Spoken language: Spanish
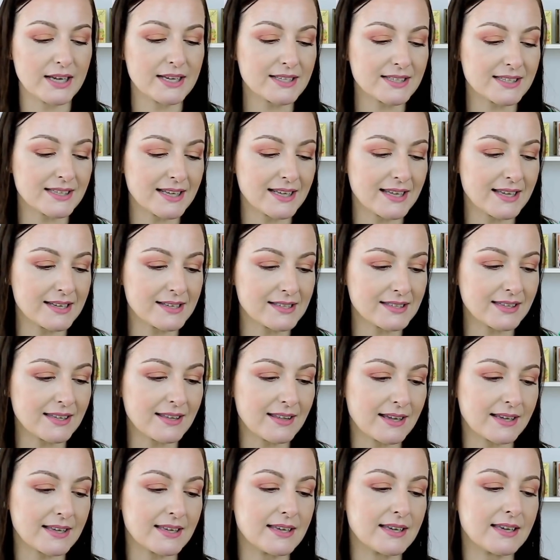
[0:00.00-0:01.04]
Es este
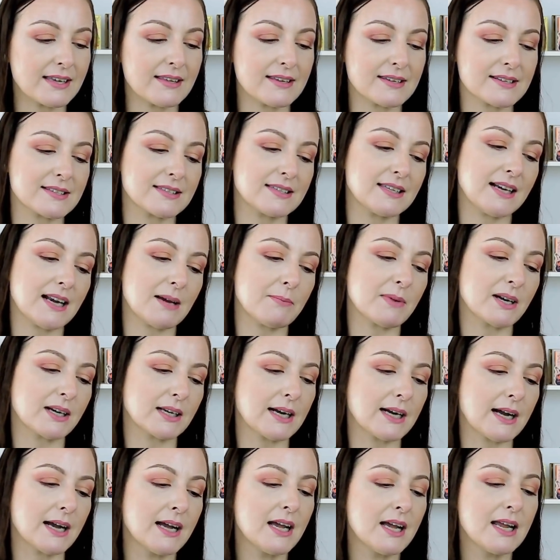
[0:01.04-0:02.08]
de aquí que es de la
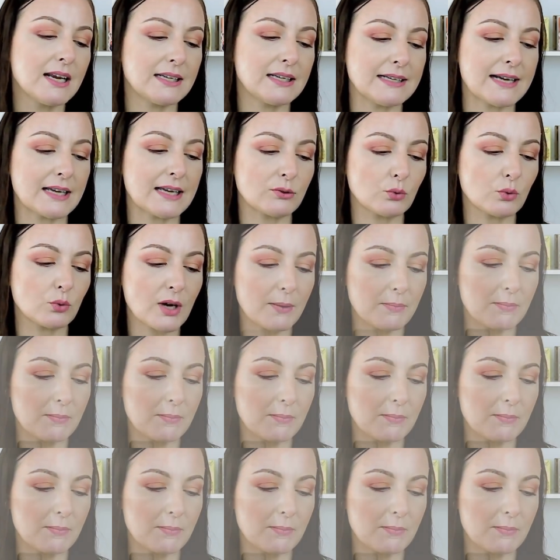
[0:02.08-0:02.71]
marca Natura